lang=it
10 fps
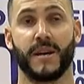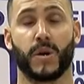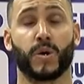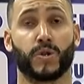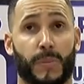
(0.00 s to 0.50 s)

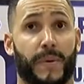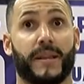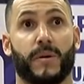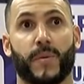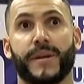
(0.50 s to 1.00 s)
contro
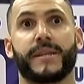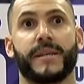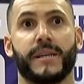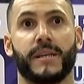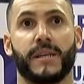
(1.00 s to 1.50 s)
Padova,
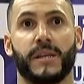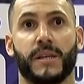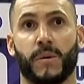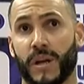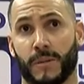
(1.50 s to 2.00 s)
quindi
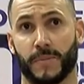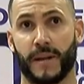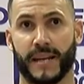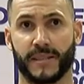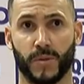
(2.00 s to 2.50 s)
non vogliamo
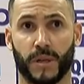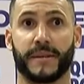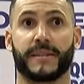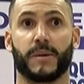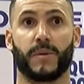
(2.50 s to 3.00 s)
sbagliare,
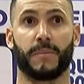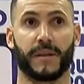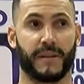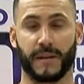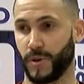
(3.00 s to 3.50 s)
sicuramente vogliamo
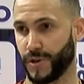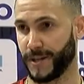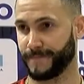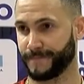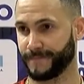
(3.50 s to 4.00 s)
arrivare a
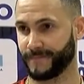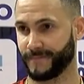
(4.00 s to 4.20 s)
Bologna.